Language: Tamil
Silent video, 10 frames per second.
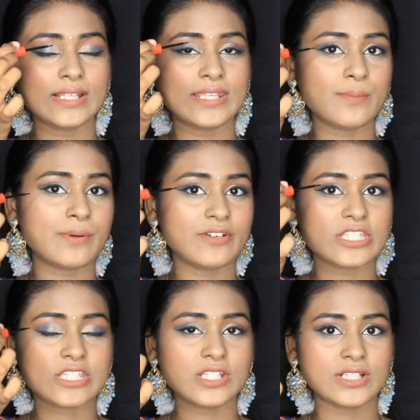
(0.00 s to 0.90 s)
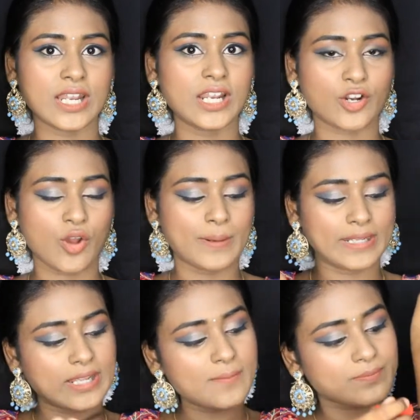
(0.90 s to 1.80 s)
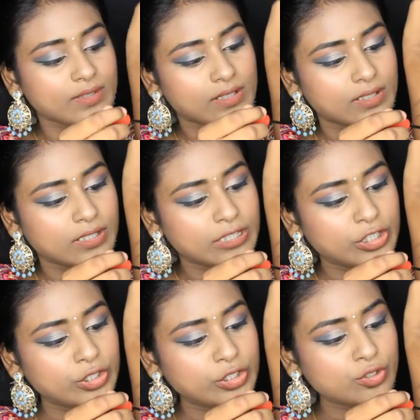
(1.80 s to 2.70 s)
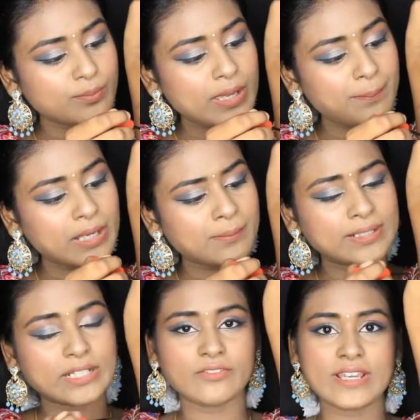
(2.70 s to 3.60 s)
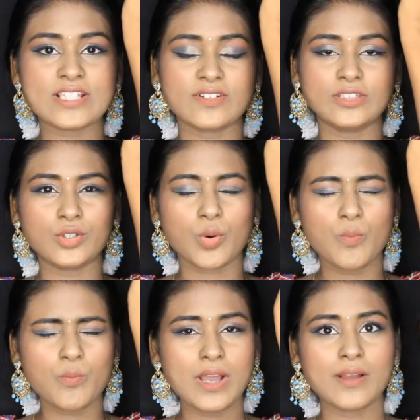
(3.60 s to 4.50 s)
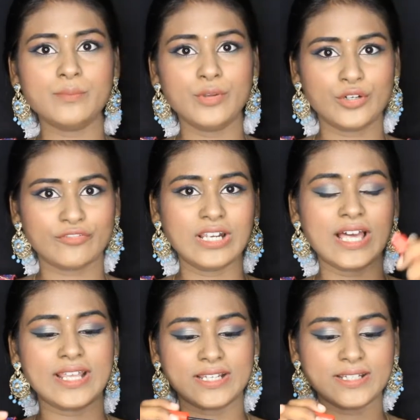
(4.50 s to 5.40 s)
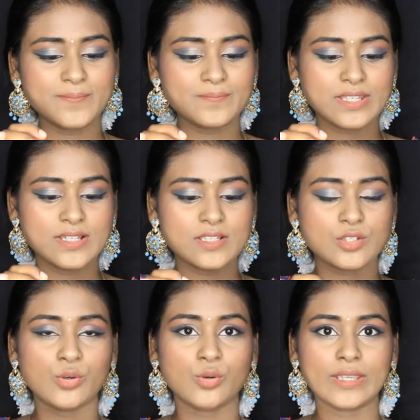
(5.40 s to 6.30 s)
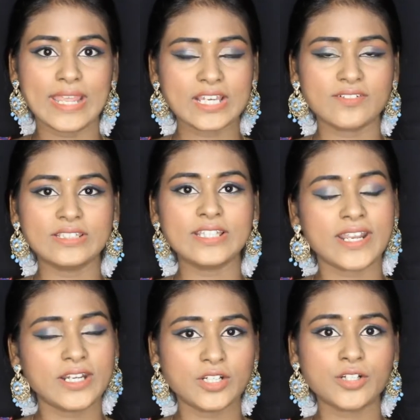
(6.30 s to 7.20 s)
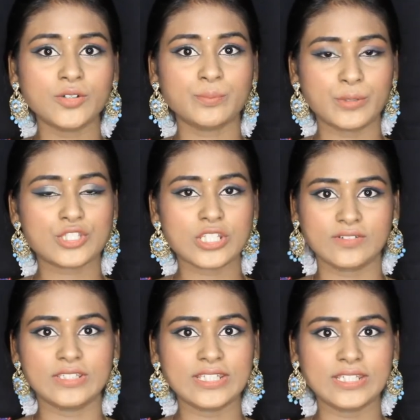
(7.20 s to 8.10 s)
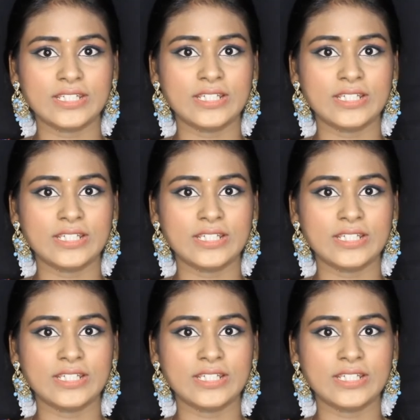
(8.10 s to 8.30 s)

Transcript: அதனால் நீங்கள் இப்படி வச்சு நல்லா ட்ரா பண்ணிக்கலாம் இதுவுமே பிக்மெண்டட் வைஸ் வந்து ரொம்ப பியூட்டிஃபுல்லாக இருக்குது ஸோ எனக்கு வந்து ரெண்டும் பிடிச்சது வந்து